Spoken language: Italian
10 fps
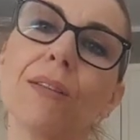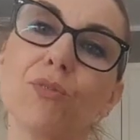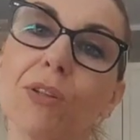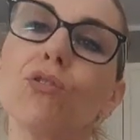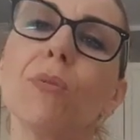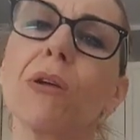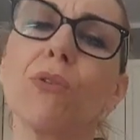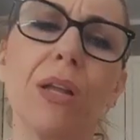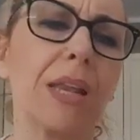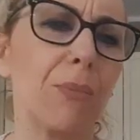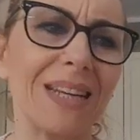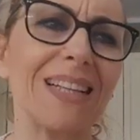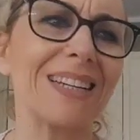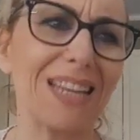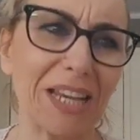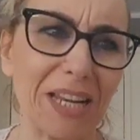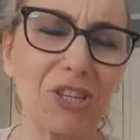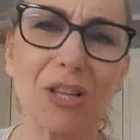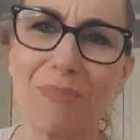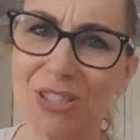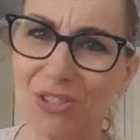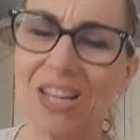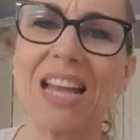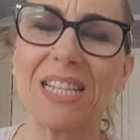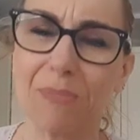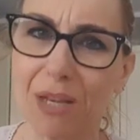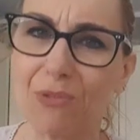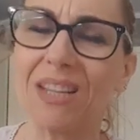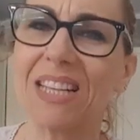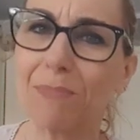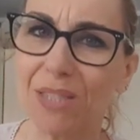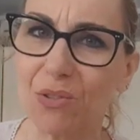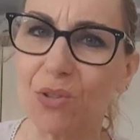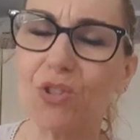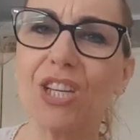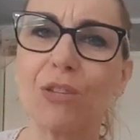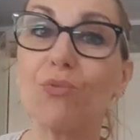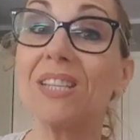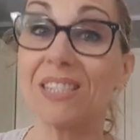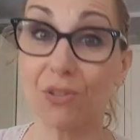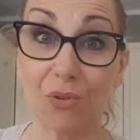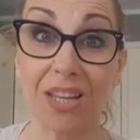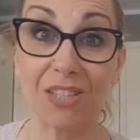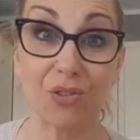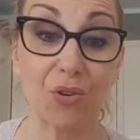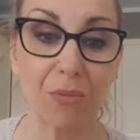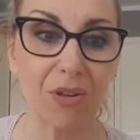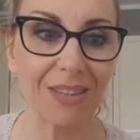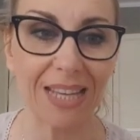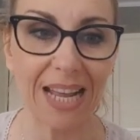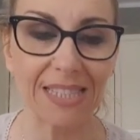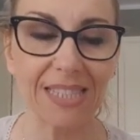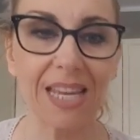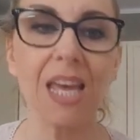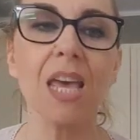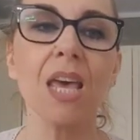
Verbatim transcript: soprattutto per quello che riguarda anche la crescita personale, spiritualità, psicologia, tutti i settori che sono di mio interesse.